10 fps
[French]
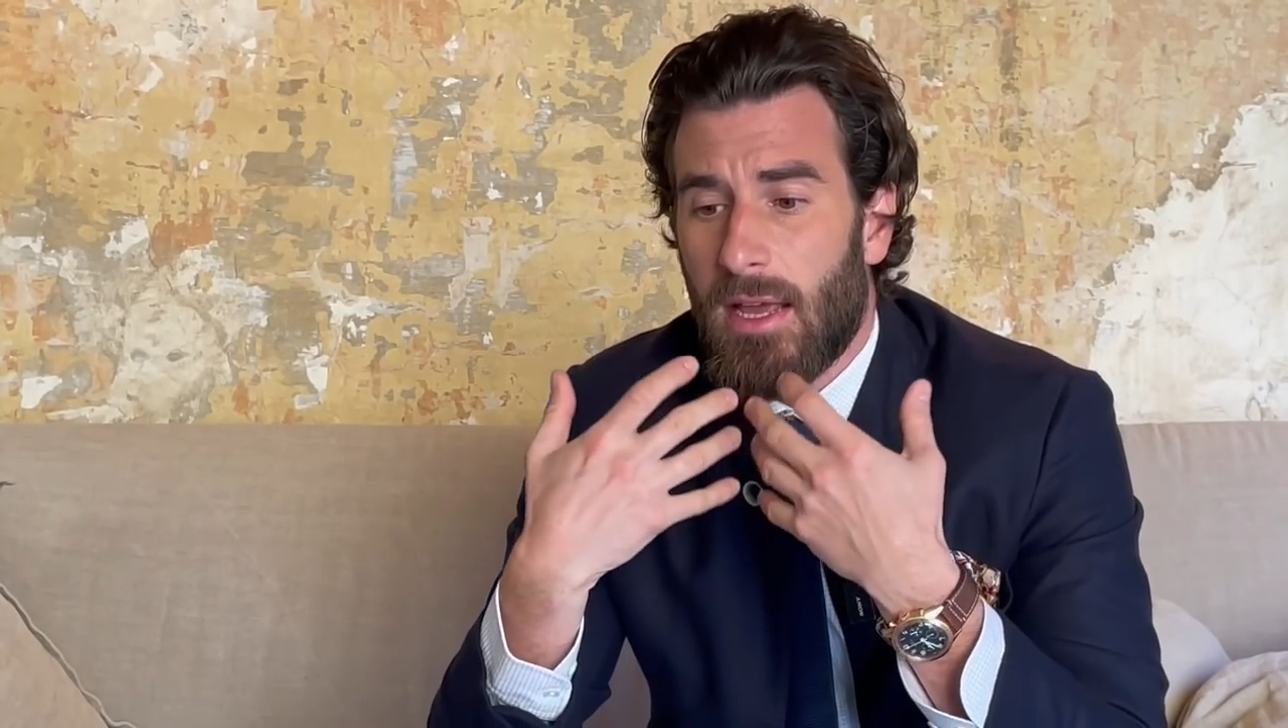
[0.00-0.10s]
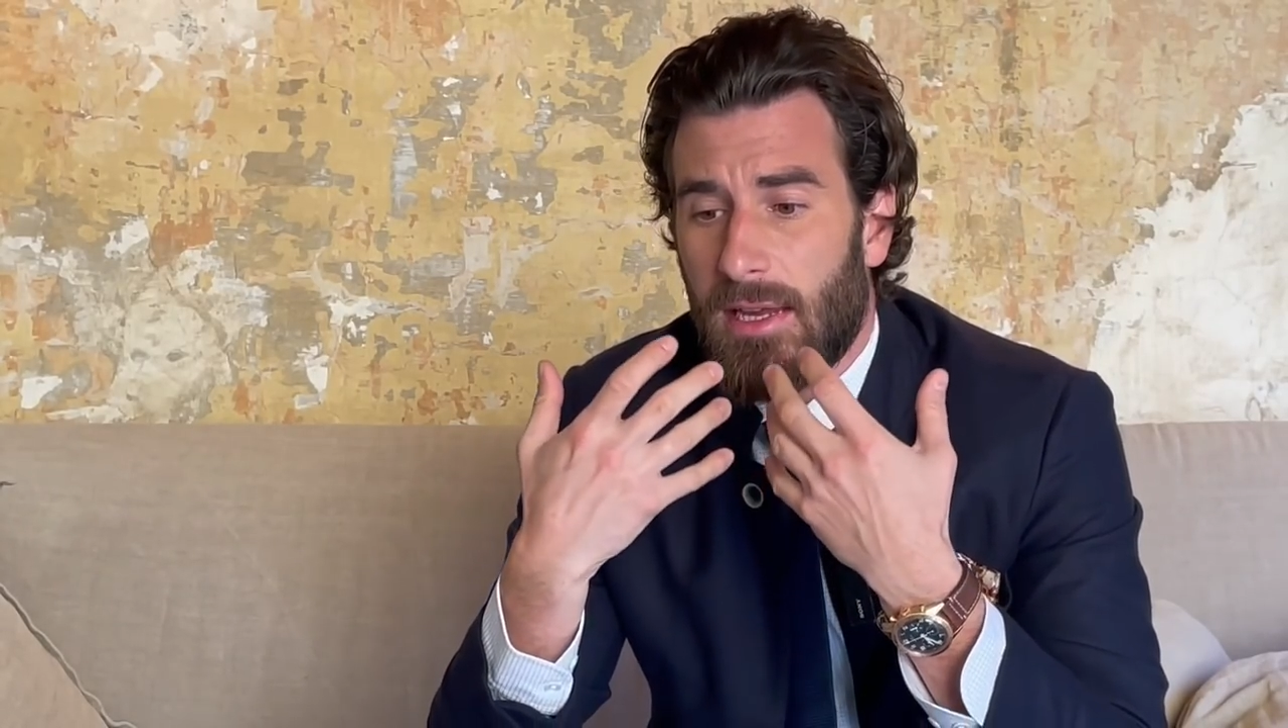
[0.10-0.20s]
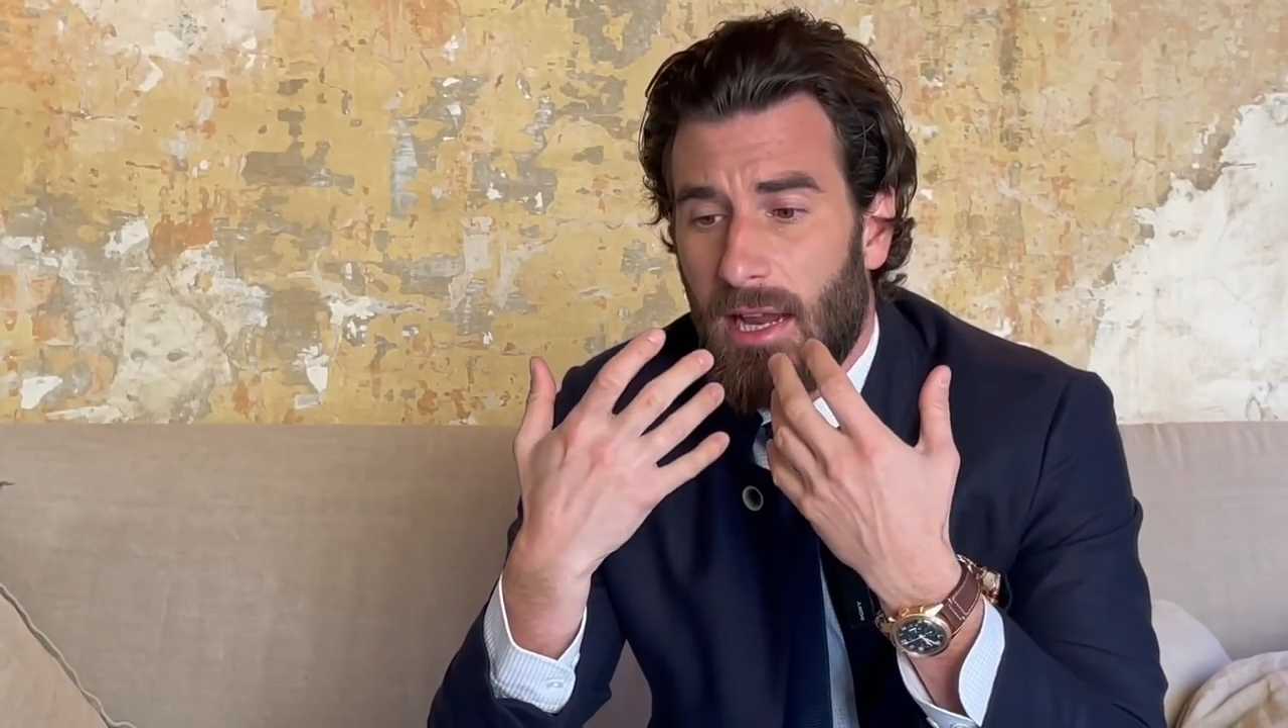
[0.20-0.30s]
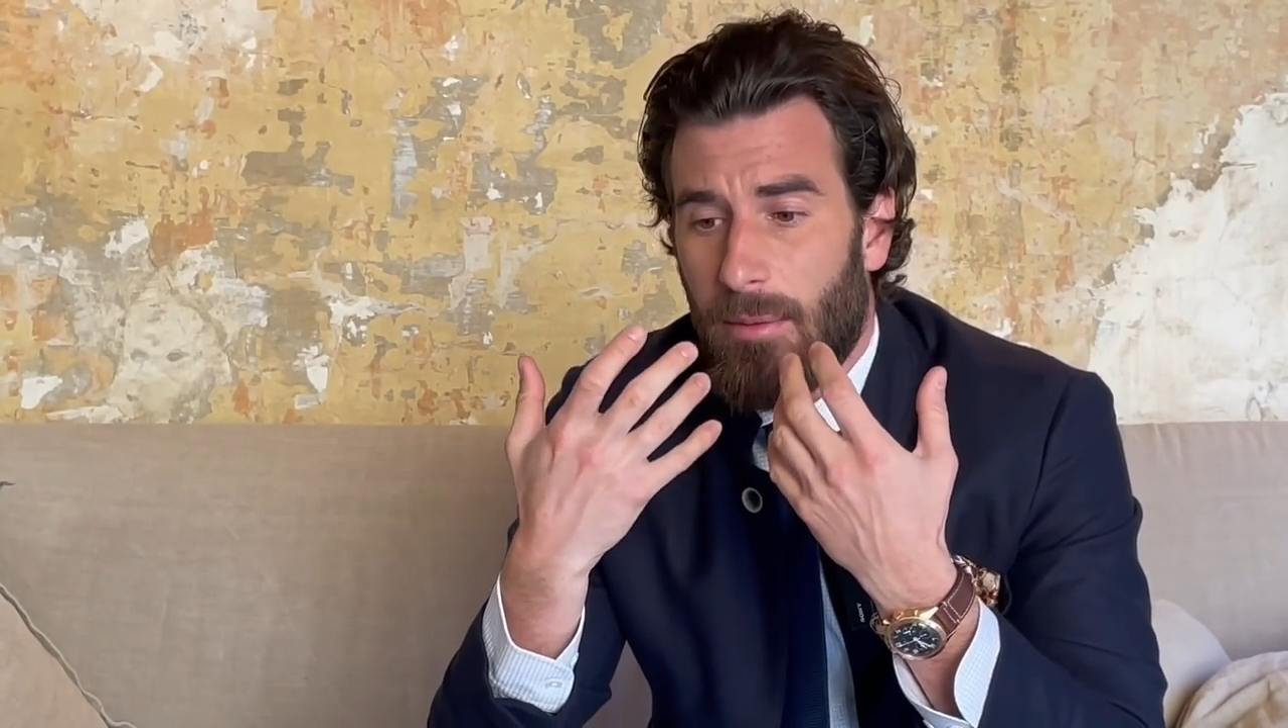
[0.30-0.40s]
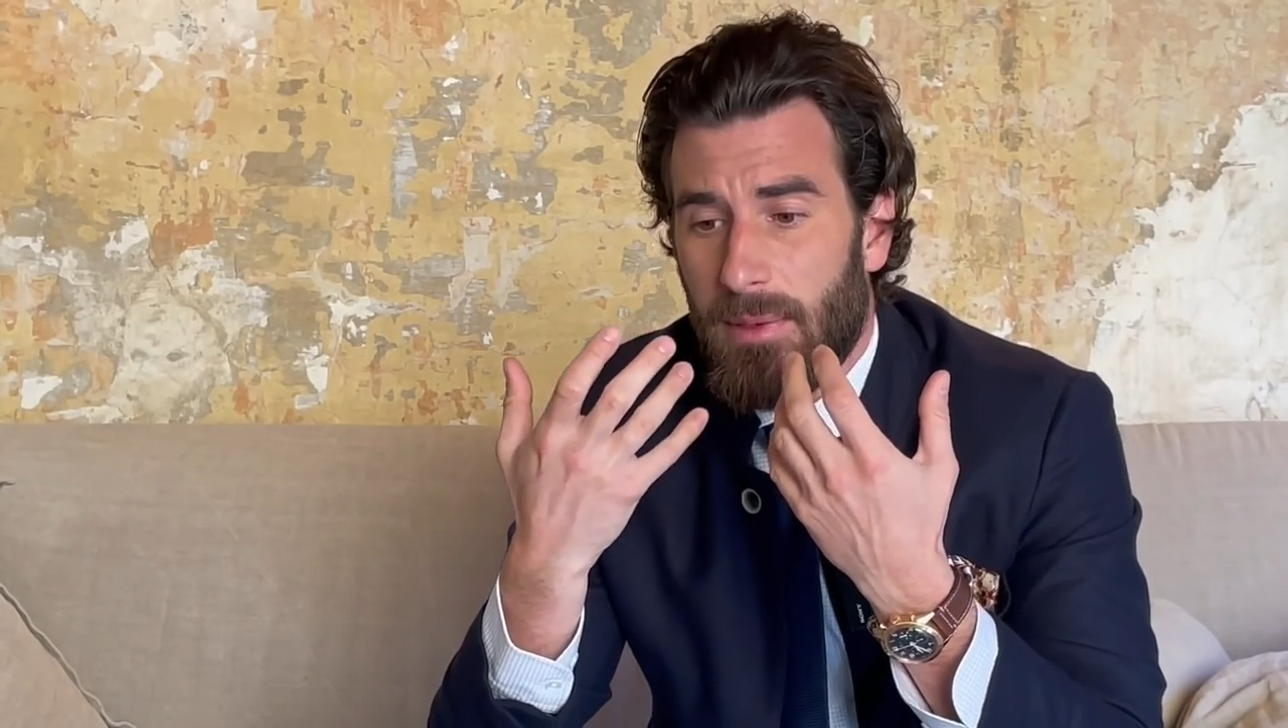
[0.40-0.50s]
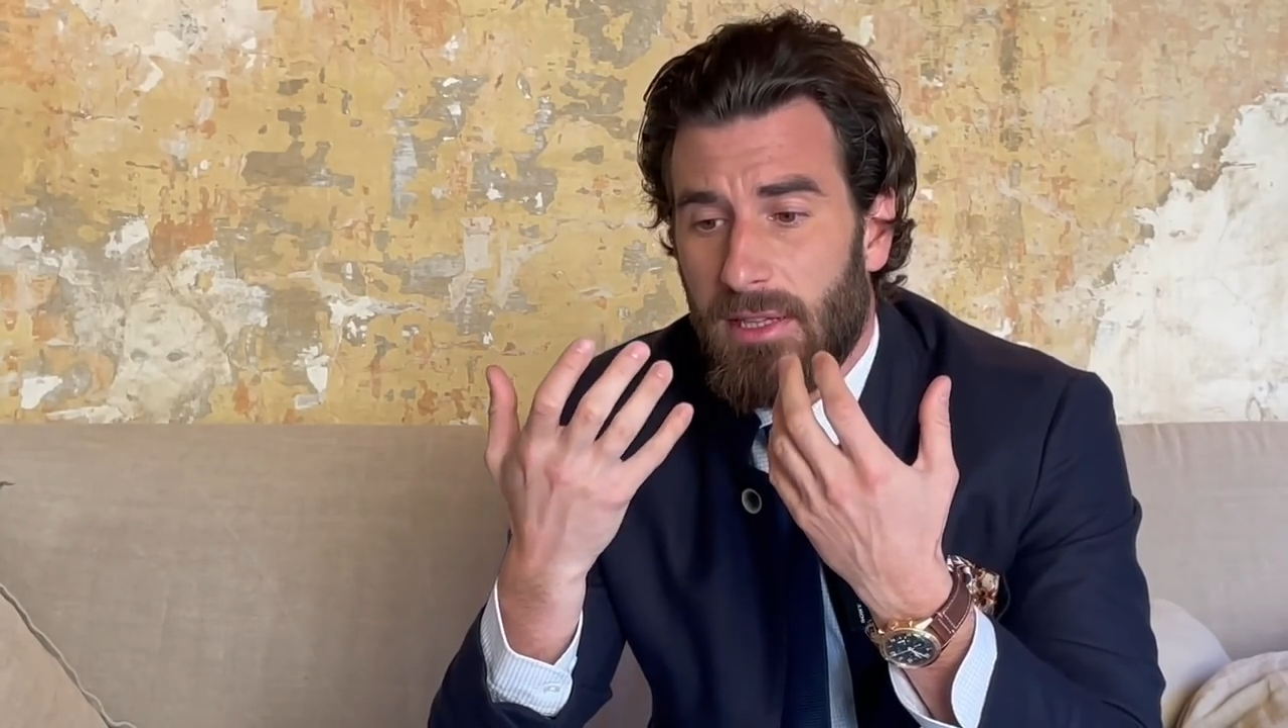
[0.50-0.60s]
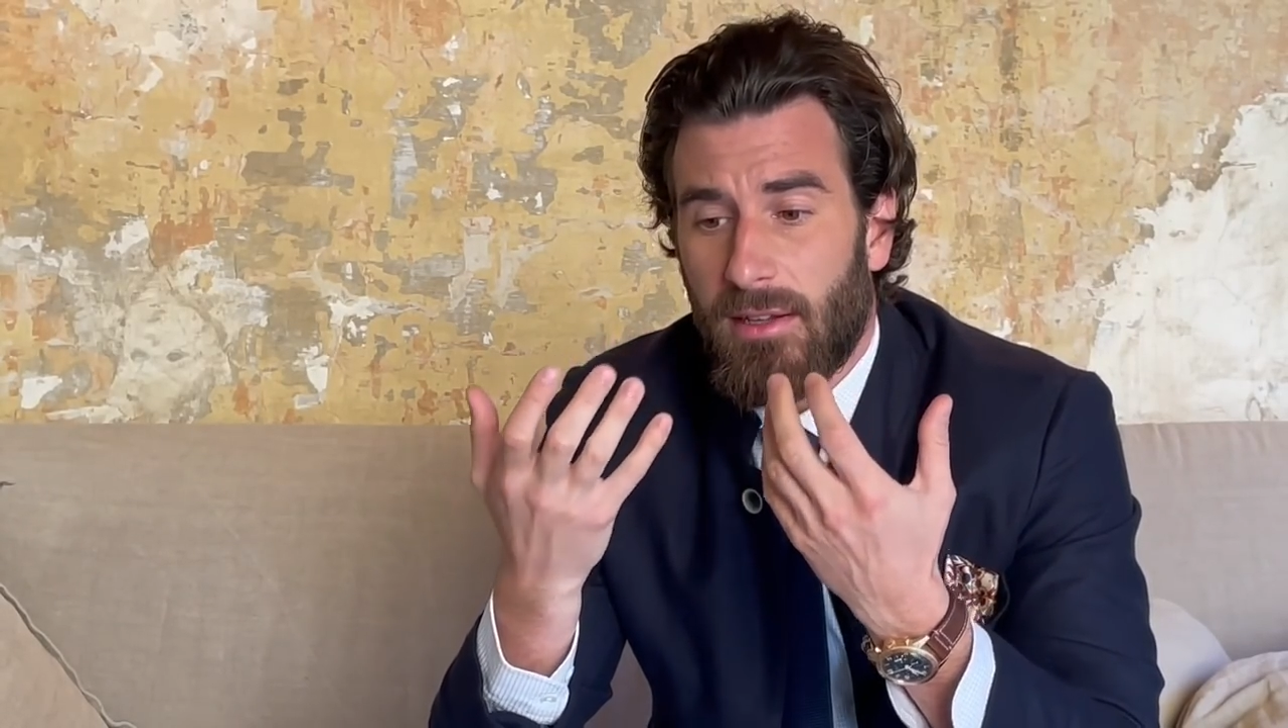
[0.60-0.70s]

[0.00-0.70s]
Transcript: qu'il a mis